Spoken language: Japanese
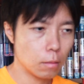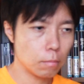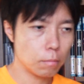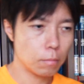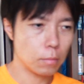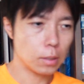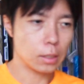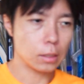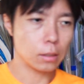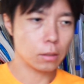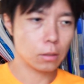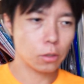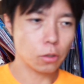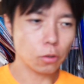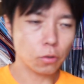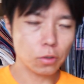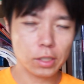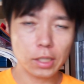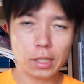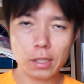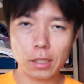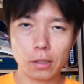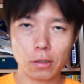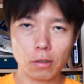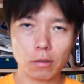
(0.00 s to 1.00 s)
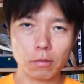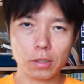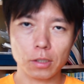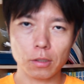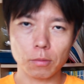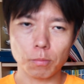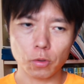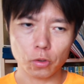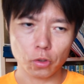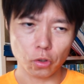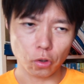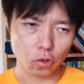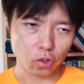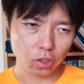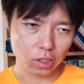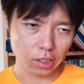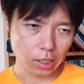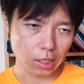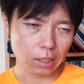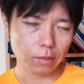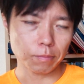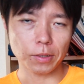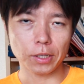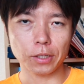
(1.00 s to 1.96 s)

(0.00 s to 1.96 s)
まあ、極端だと思いますよもう極端に